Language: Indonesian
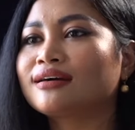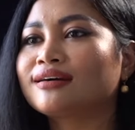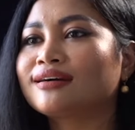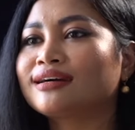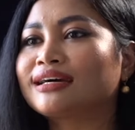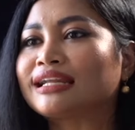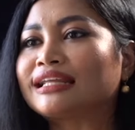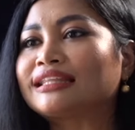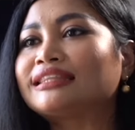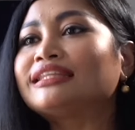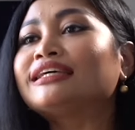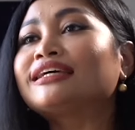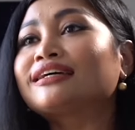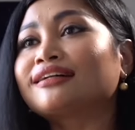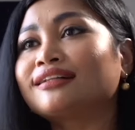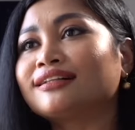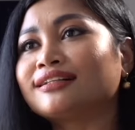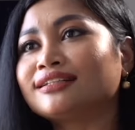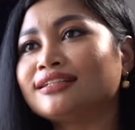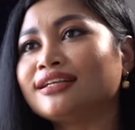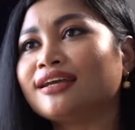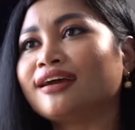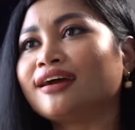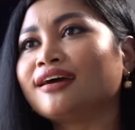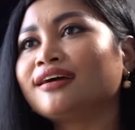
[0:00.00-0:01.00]

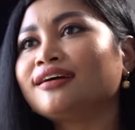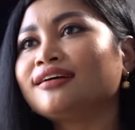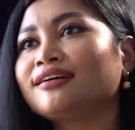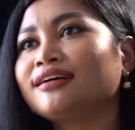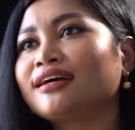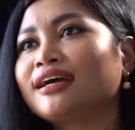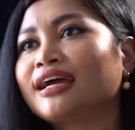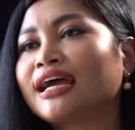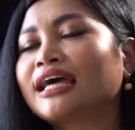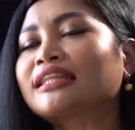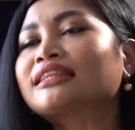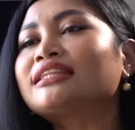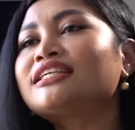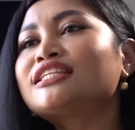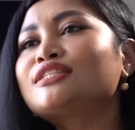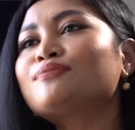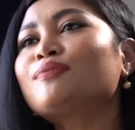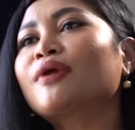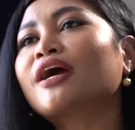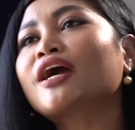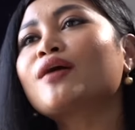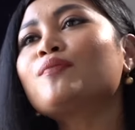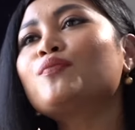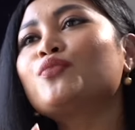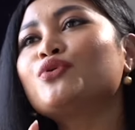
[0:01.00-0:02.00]
kritikalnya at least
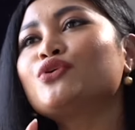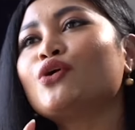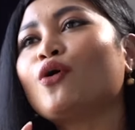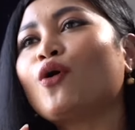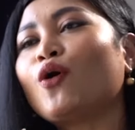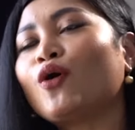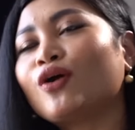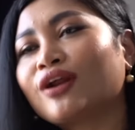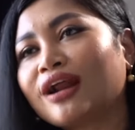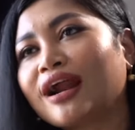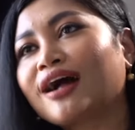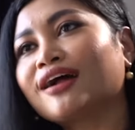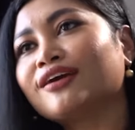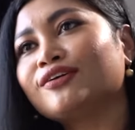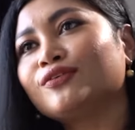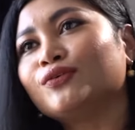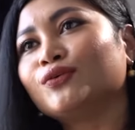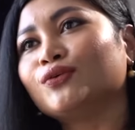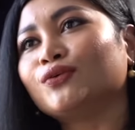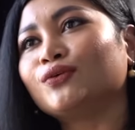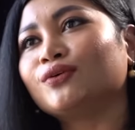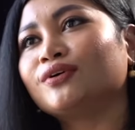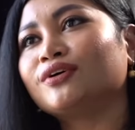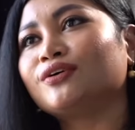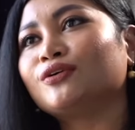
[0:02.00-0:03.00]
mereka punya orang
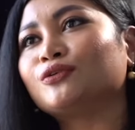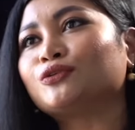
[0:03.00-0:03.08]
dulu